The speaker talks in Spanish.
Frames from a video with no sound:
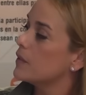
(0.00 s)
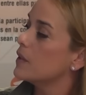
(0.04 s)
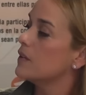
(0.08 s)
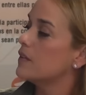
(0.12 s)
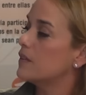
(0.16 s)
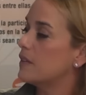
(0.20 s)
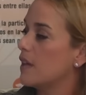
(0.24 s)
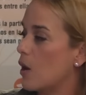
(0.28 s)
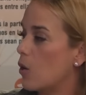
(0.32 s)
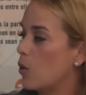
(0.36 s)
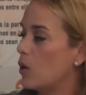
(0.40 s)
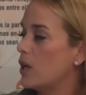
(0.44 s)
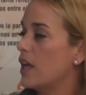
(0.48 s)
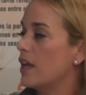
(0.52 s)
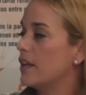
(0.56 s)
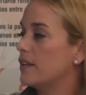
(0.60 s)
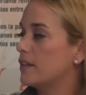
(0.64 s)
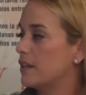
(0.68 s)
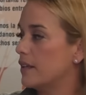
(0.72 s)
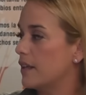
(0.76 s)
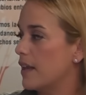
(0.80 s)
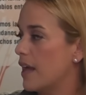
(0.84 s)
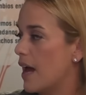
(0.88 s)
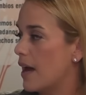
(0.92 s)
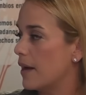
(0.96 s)
cédula de
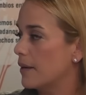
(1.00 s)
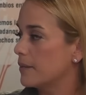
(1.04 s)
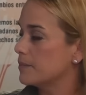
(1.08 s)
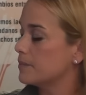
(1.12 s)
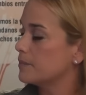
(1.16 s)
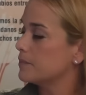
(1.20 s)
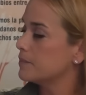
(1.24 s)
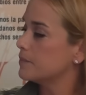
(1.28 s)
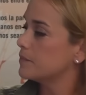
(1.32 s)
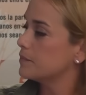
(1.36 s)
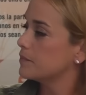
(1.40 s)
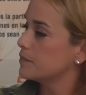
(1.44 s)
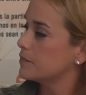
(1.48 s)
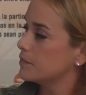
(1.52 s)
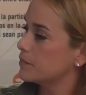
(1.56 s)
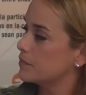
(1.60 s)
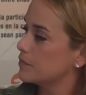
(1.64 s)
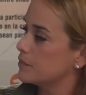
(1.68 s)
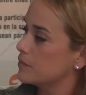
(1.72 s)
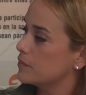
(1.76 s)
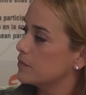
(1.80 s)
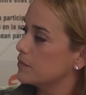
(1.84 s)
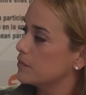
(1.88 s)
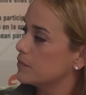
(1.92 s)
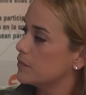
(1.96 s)
identidad,
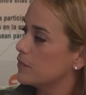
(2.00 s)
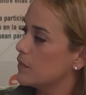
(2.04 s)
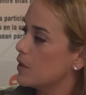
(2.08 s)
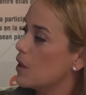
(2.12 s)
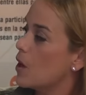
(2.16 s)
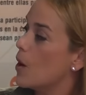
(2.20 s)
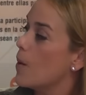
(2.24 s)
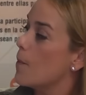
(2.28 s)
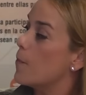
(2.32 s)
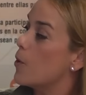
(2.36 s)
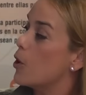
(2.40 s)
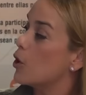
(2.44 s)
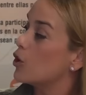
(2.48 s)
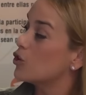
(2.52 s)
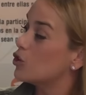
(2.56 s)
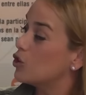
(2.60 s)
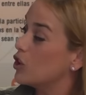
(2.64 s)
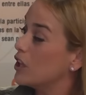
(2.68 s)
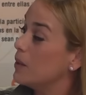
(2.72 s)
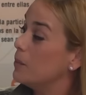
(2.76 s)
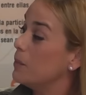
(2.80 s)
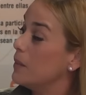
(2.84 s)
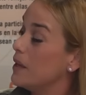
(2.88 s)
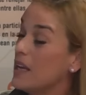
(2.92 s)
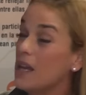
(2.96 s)
por
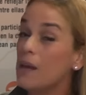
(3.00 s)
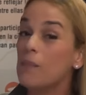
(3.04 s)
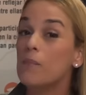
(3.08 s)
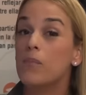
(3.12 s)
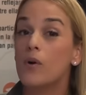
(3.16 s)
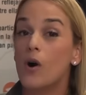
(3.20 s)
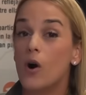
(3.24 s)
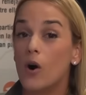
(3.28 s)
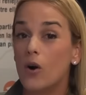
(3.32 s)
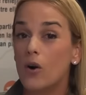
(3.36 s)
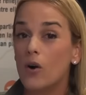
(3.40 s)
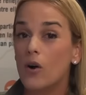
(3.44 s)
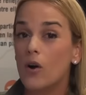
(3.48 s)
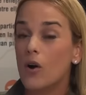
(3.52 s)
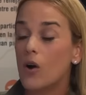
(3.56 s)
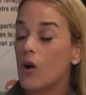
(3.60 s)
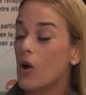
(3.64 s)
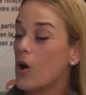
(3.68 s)
sí mismo